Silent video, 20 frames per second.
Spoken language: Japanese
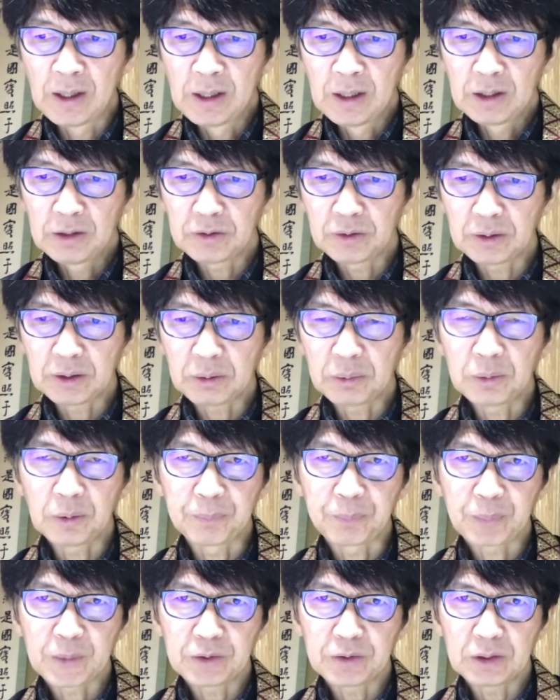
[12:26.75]
そんな
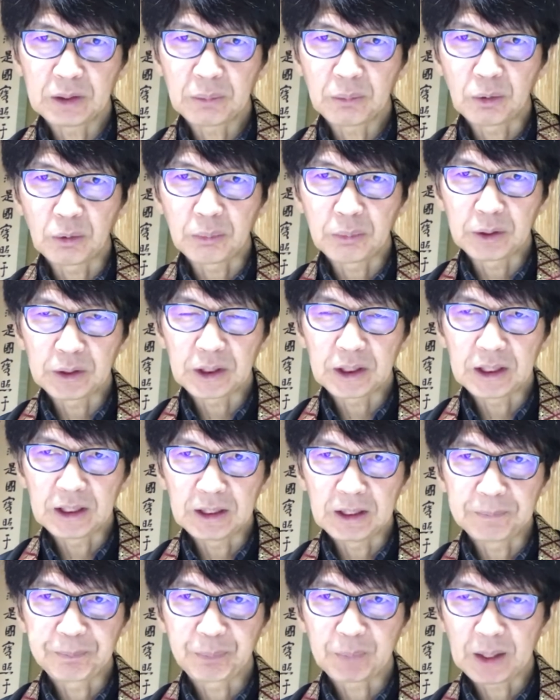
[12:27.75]
こともそんなも思いっき
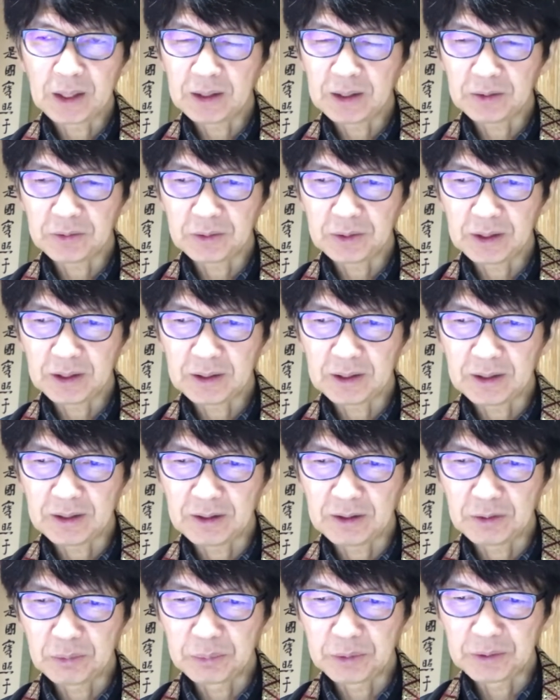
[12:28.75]
りあのなんか
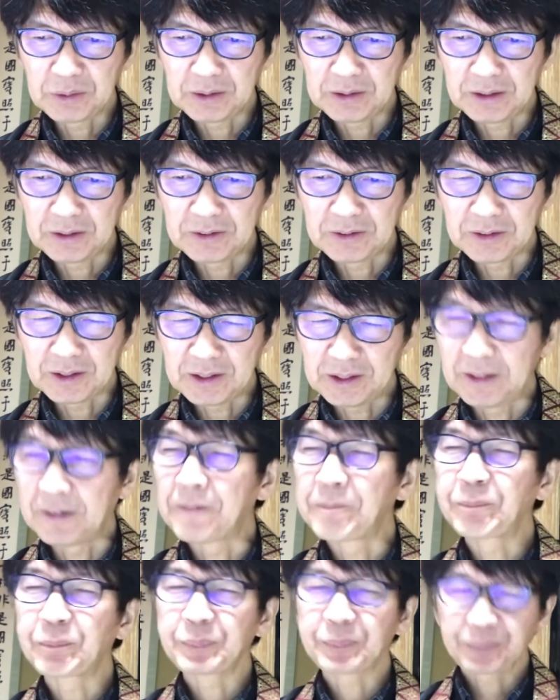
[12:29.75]
思うなんていうかね
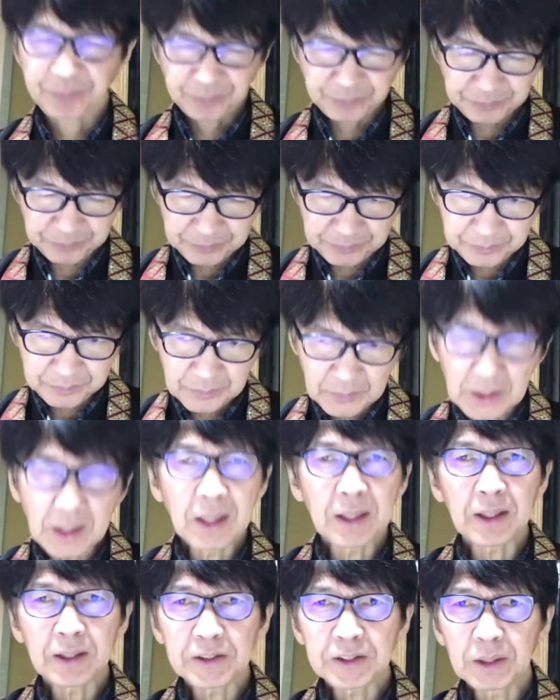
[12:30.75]

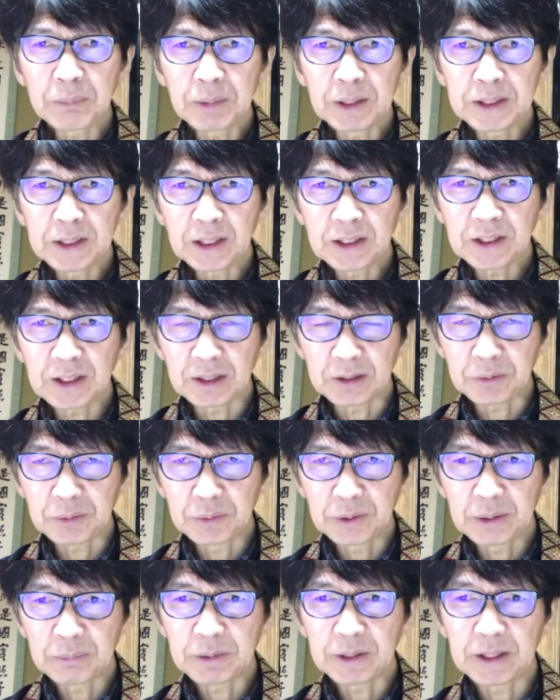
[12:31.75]
あからさまに出したら
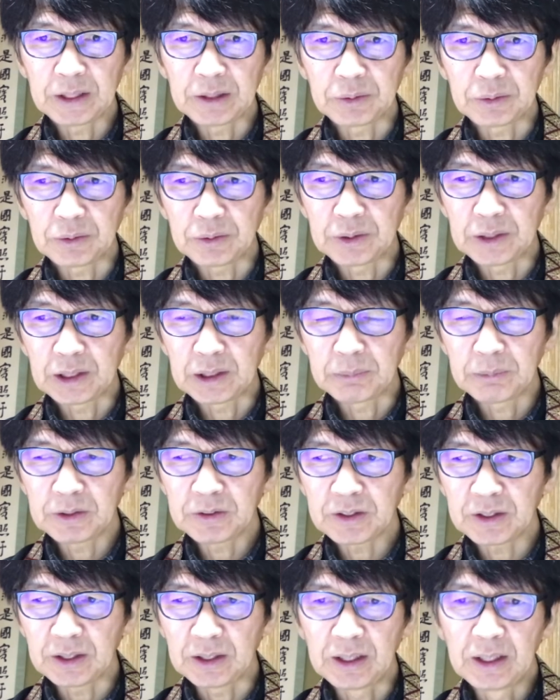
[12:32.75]
とんでもないことになりま
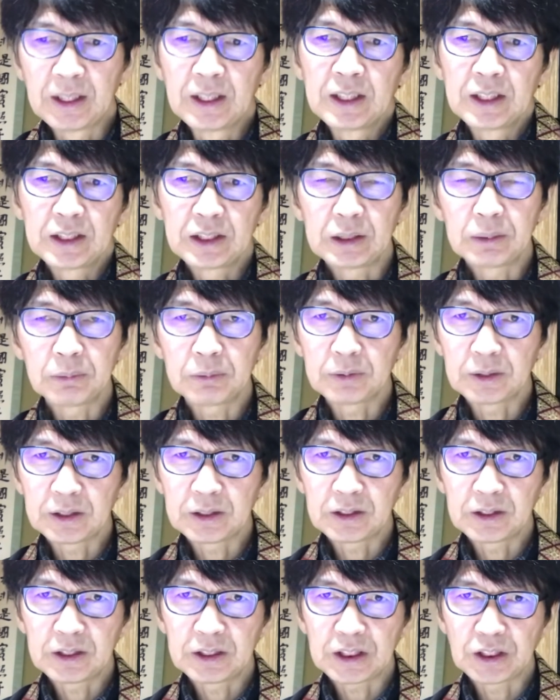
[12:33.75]
すから自分は
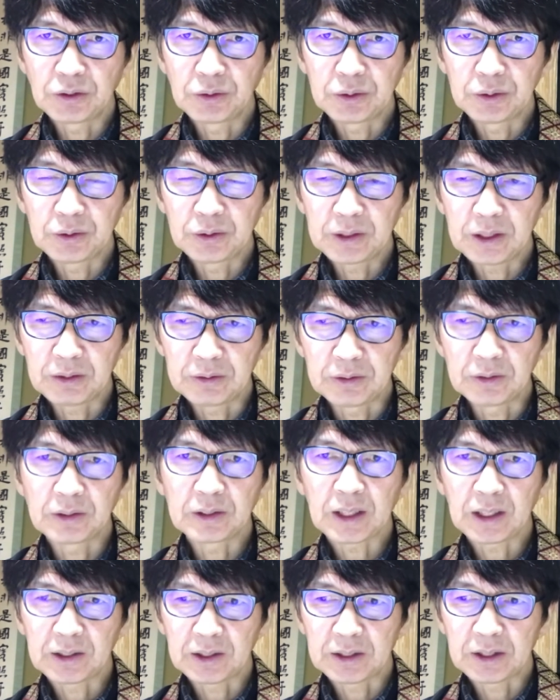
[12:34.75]
中流なる
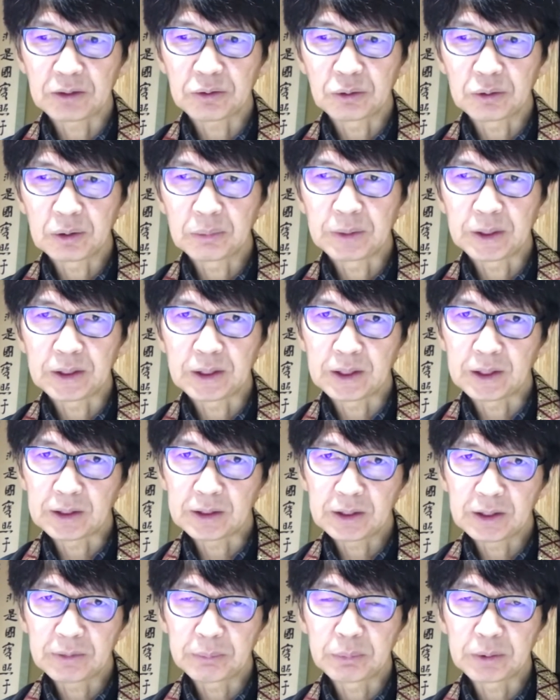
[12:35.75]
カナダ国民であっ
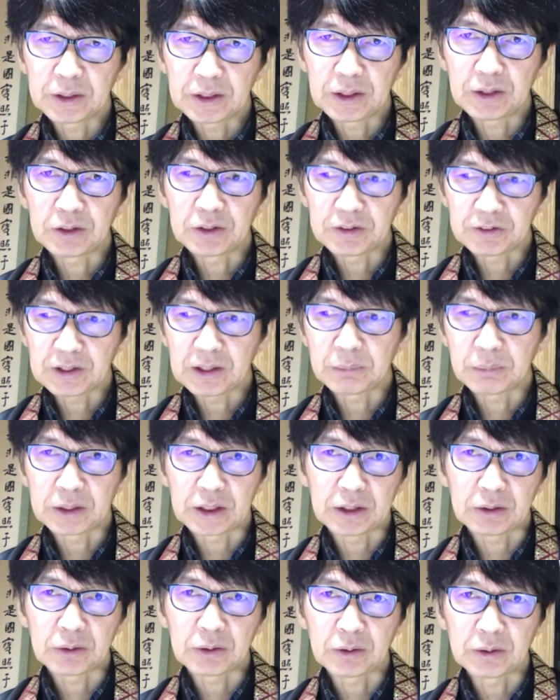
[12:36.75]
て
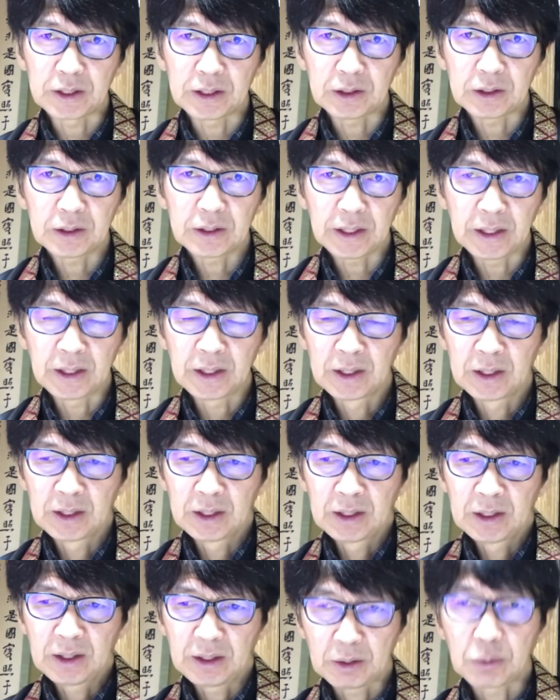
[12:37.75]
ブリティッシュサブジェクトであって
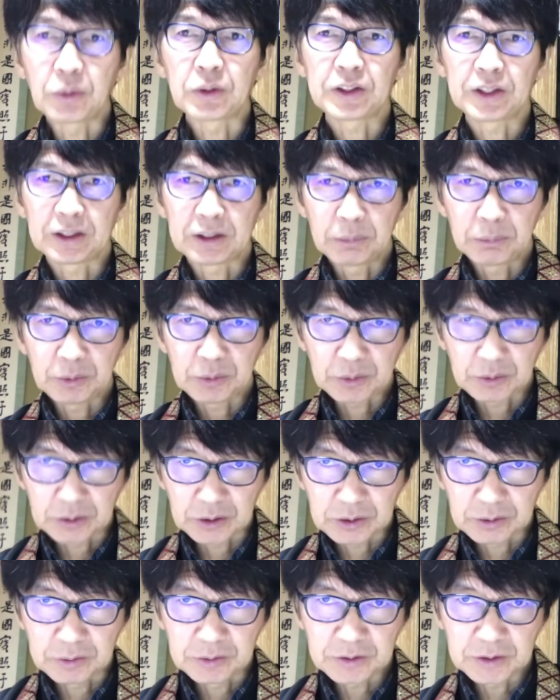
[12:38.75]
国籍持ってる
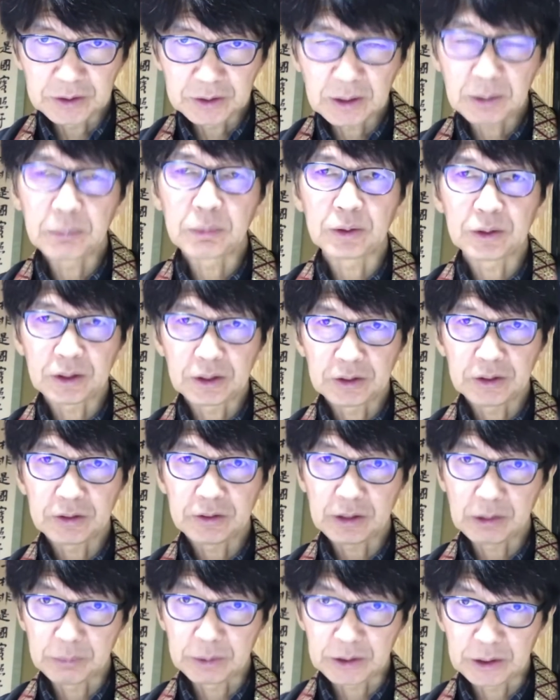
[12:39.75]
人については
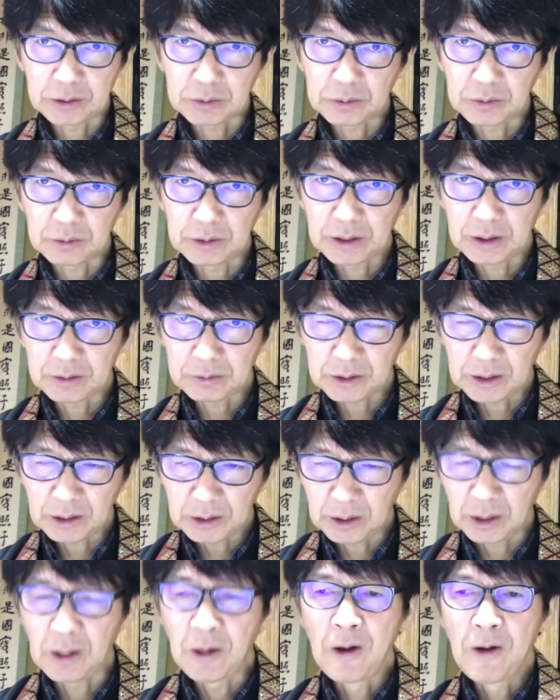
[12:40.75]
ブリティッシュサブジェクトであるから